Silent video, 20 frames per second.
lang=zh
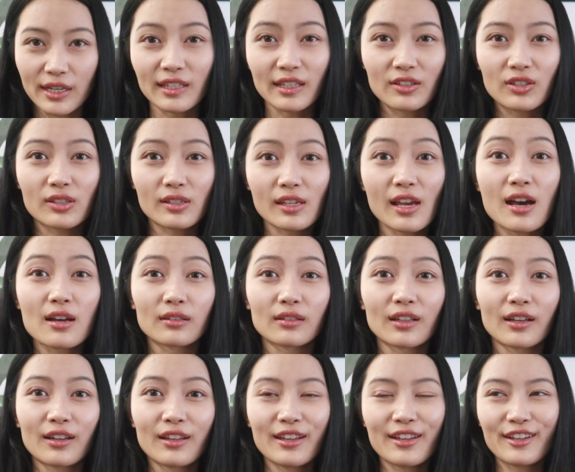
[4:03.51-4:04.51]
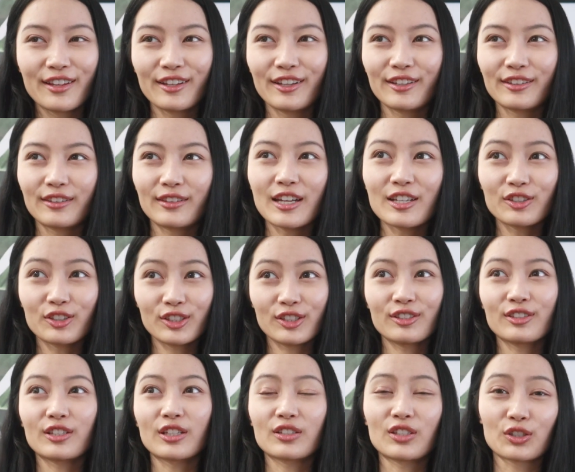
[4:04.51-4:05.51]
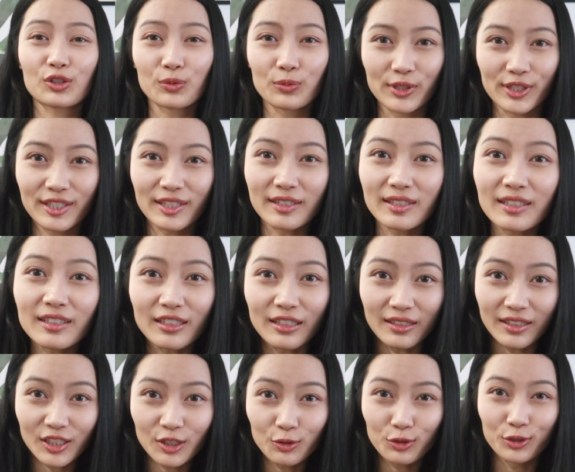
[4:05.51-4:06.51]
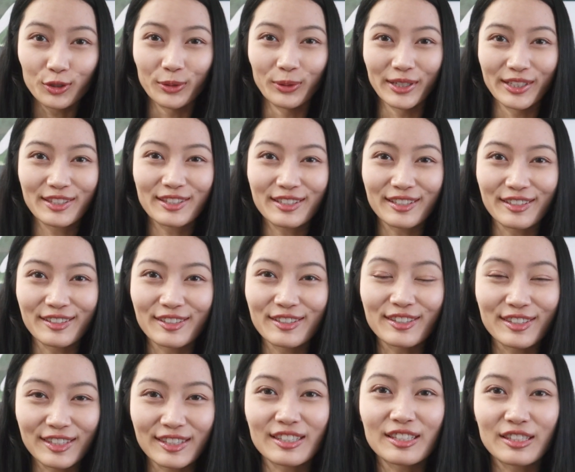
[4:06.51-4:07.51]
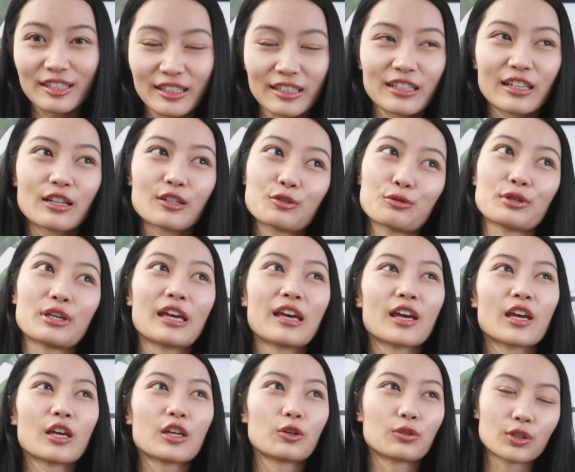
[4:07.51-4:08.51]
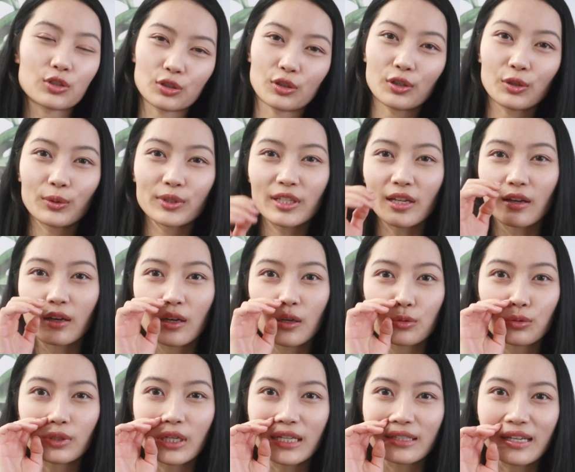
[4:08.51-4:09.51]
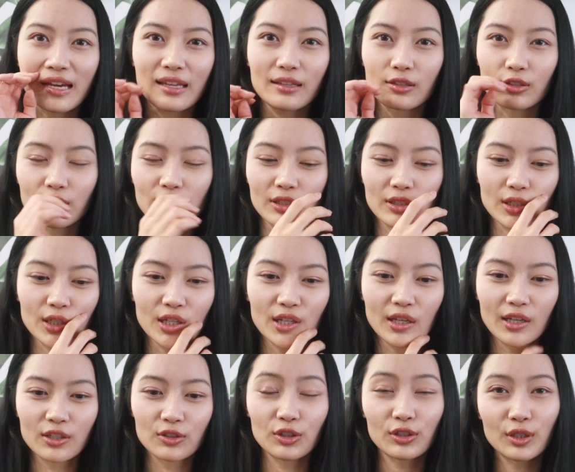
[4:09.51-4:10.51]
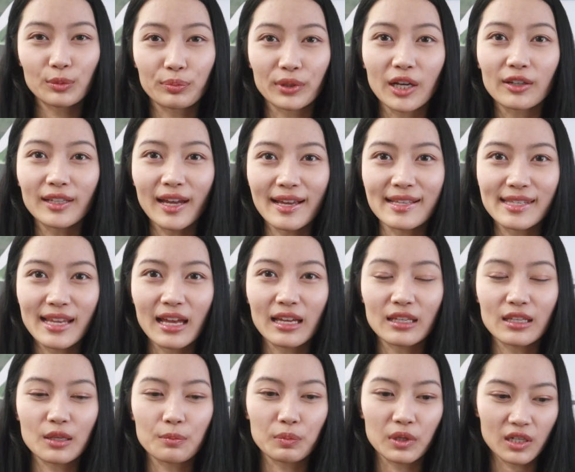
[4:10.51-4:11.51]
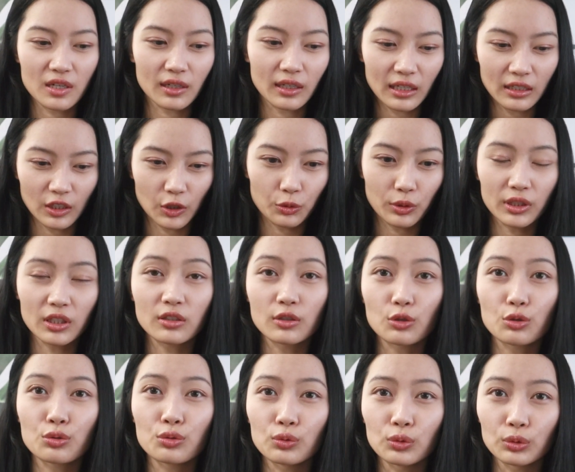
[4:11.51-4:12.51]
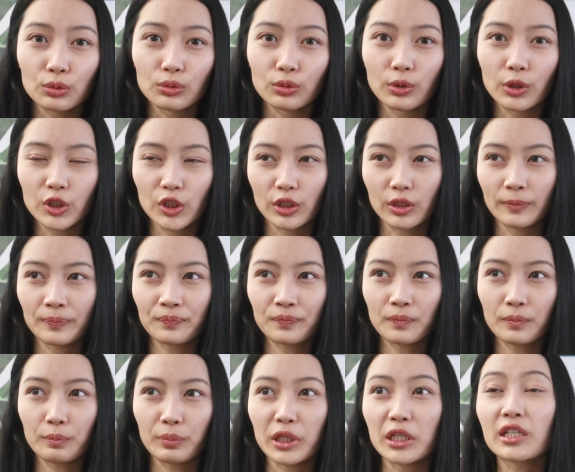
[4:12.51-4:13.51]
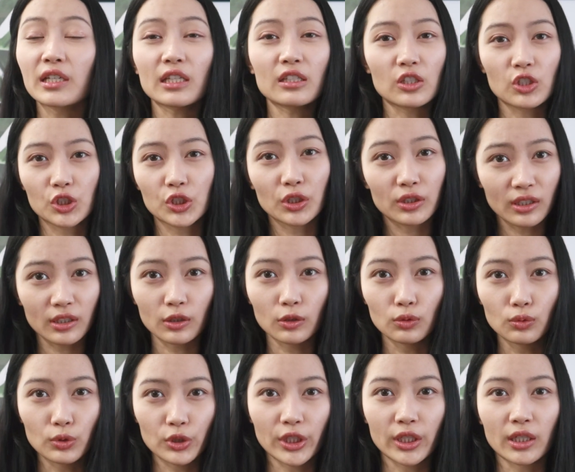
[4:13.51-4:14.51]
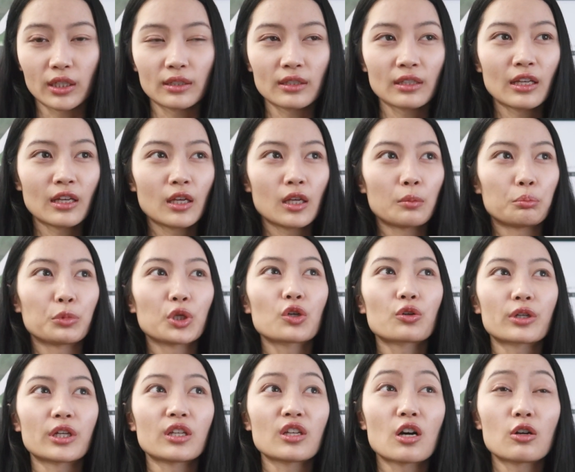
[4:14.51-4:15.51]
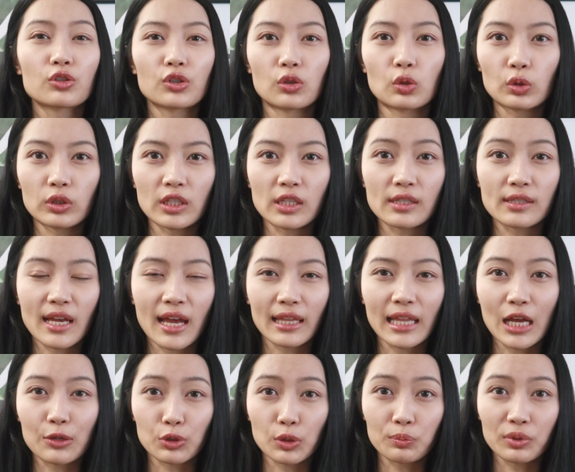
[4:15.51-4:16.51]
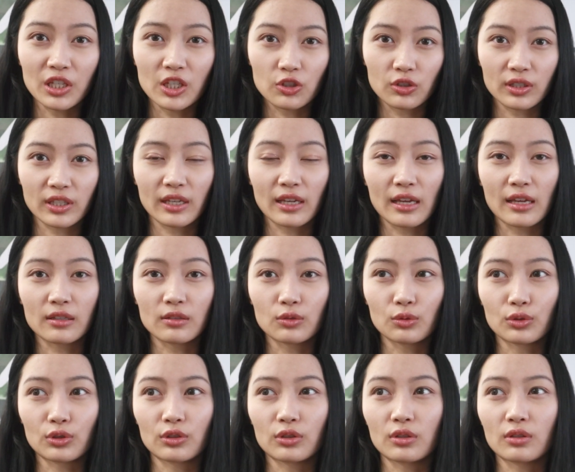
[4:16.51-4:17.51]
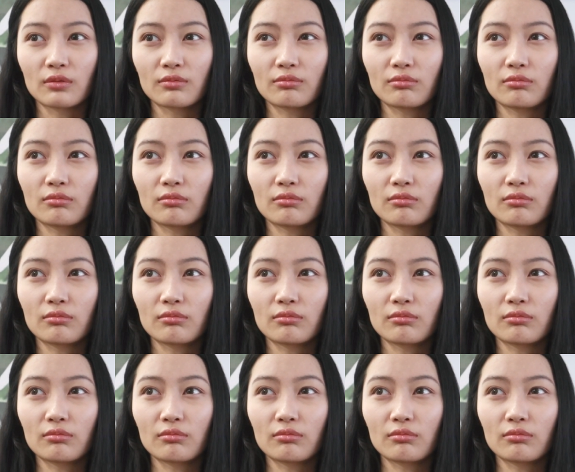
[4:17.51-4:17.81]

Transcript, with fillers: 人也是一样的。但是呢，其实我自己心里清楚我自己是几斤几两，所以有的时候我想告诉大家的是，真的不要太在意别人给你规定的速度，或者别人给你设定的路程。没有人要求你在大学毕业之前就是